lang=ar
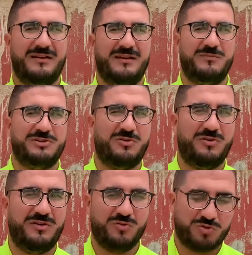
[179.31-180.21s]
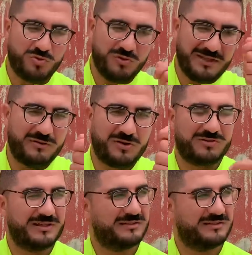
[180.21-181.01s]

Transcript: المشروع وشكون يعطيو الرخصه